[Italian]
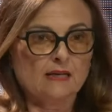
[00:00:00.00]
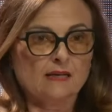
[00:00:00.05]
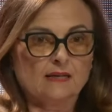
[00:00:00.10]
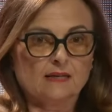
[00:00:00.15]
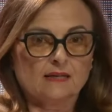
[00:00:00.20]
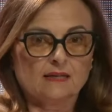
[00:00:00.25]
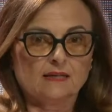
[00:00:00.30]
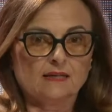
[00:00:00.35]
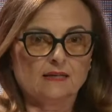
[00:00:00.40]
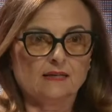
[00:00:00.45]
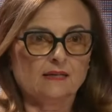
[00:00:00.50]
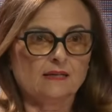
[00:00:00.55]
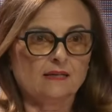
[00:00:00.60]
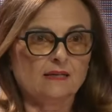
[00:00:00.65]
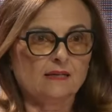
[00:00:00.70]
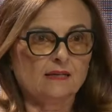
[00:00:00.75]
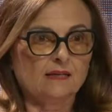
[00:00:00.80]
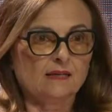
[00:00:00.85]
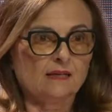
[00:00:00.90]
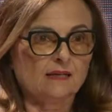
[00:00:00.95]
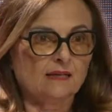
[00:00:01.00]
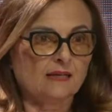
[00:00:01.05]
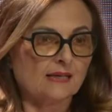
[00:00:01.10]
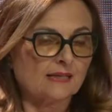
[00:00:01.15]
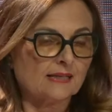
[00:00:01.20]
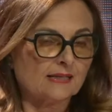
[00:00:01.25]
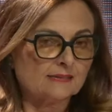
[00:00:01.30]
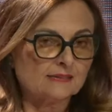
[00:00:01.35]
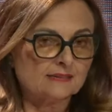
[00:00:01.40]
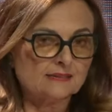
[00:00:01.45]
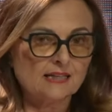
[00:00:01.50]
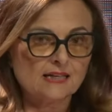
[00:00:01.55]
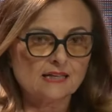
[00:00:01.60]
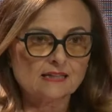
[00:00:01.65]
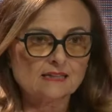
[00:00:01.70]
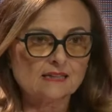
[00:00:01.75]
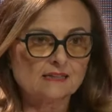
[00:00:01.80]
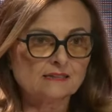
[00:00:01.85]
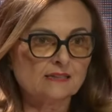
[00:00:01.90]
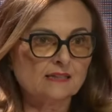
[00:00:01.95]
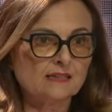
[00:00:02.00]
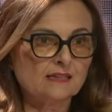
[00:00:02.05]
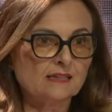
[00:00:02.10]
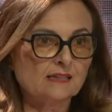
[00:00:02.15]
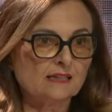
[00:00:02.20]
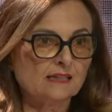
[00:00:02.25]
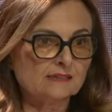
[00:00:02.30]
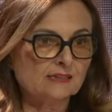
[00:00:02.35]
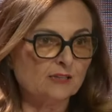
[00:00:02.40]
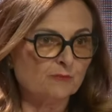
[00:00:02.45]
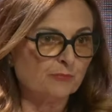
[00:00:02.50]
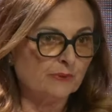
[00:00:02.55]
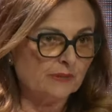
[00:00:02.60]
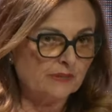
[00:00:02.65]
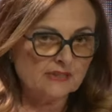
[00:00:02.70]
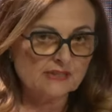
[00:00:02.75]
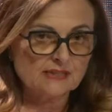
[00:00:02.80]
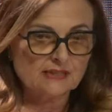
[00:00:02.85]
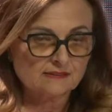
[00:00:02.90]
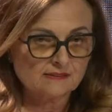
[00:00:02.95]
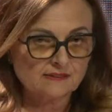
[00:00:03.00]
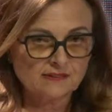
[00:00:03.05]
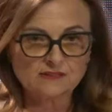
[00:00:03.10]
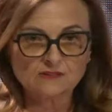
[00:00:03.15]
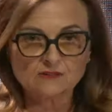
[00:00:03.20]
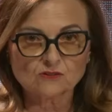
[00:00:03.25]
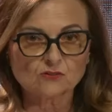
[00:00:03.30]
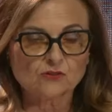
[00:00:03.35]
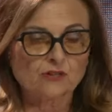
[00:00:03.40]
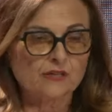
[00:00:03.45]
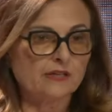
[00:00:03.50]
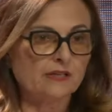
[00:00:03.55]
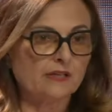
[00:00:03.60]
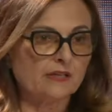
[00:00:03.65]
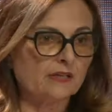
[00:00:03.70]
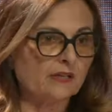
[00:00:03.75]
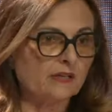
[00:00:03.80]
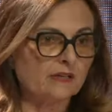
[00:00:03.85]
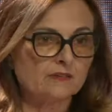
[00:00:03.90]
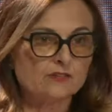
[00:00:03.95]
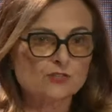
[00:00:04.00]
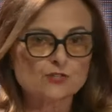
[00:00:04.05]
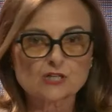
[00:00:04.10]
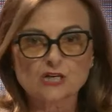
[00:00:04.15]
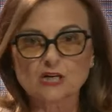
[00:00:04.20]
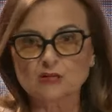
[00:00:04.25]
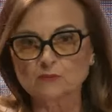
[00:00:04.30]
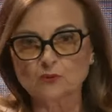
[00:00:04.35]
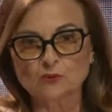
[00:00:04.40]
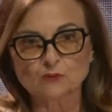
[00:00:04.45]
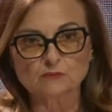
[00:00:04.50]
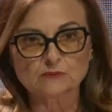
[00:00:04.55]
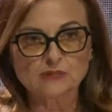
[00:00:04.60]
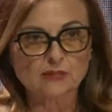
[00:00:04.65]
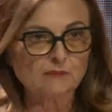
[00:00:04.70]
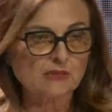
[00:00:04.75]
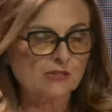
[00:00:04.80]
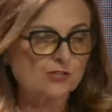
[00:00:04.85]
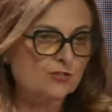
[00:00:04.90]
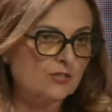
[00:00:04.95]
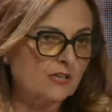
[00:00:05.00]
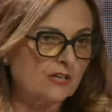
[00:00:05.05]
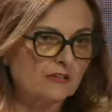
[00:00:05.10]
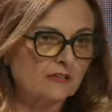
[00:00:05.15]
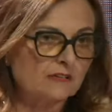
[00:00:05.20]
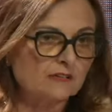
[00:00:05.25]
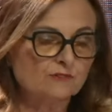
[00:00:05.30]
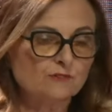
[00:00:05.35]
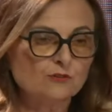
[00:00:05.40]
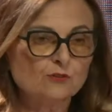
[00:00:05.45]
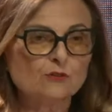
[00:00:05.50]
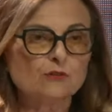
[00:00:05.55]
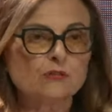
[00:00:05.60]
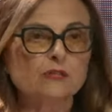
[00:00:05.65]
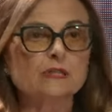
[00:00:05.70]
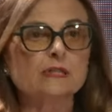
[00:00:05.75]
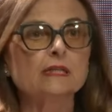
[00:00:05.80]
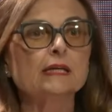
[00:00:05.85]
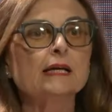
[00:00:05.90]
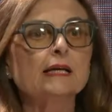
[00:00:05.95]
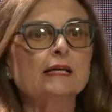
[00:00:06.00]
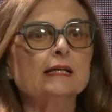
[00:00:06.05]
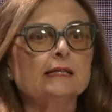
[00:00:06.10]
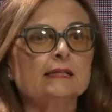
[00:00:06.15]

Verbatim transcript: Eh, la candidata del, del, PD ha detto che diciamo, una manciata di voti